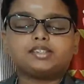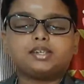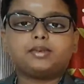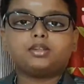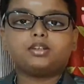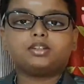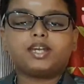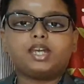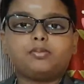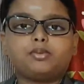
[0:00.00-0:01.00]
சம்மந்தம்
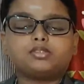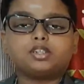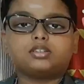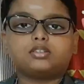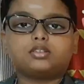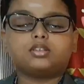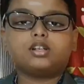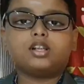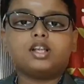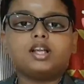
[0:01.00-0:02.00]
தைப்பூசத்துக்கும்
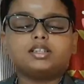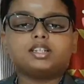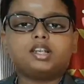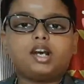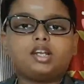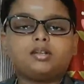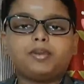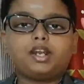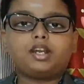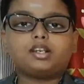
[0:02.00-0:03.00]
திரு
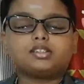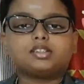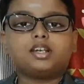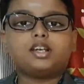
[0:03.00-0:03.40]
அருப்பிரகாச